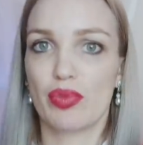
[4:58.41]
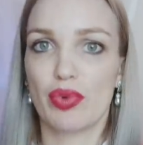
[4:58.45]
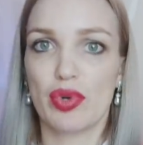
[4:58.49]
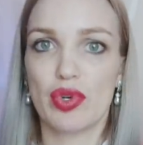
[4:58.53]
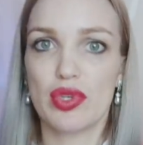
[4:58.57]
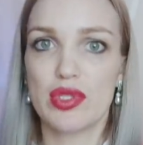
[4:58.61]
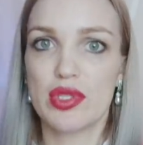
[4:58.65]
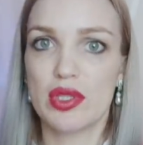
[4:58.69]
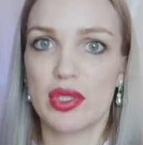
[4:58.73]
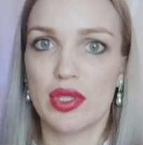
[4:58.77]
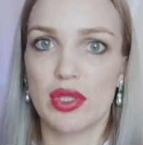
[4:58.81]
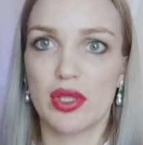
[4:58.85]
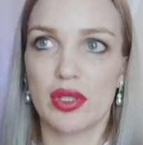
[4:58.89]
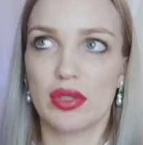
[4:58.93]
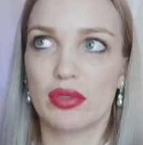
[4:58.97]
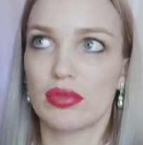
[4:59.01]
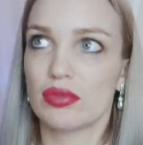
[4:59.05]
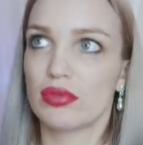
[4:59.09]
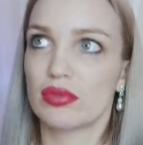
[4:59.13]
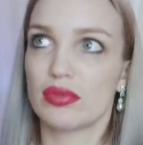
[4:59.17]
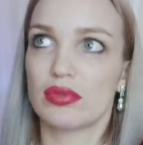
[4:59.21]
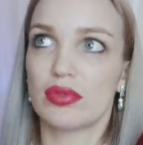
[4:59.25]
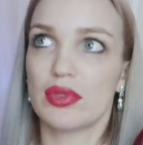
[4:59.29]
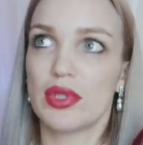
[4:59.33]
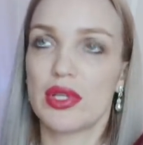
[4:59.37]
просто
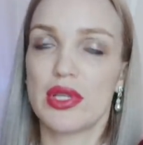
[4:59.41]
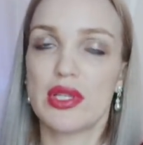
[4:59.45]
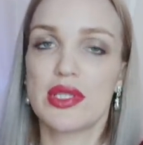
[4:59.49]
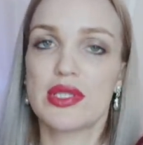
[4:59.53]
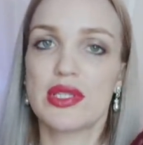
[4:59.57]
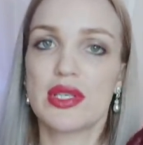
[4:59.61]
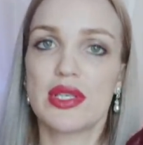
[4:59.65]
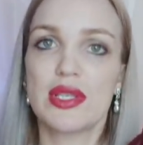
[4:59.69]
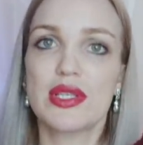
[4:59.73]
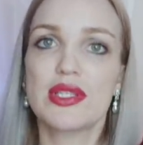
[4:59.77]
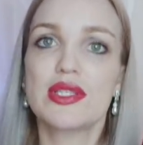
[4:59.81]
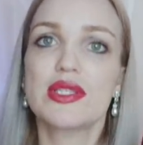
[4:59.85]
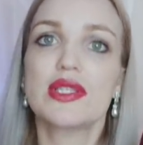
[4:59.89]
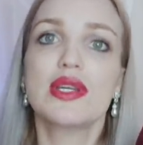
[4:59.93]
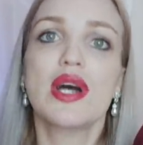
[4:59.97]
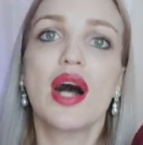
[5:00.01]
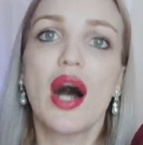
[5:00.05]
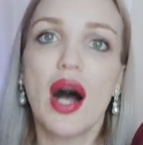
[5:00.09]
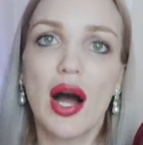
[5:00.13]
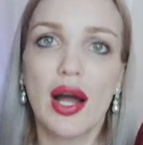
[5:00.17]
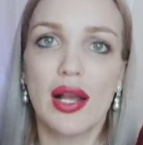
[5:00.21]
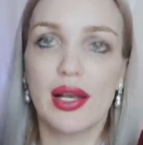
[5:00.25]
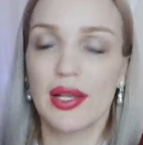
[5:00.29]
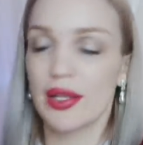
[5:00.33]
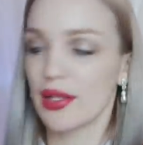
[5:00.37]
иде
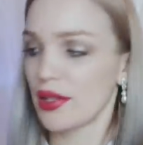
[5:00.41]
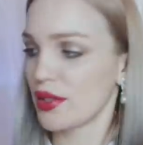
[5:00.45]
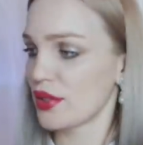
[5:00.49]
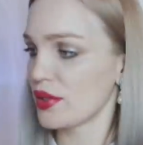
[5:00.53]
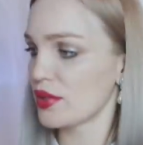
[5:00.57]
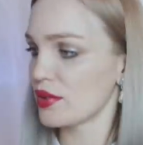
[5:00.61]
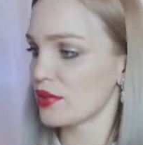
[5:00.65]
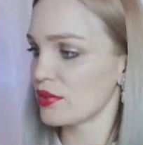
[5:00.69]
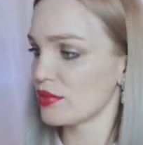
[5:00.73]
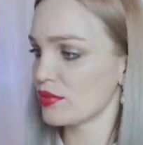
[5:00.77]
идеальны.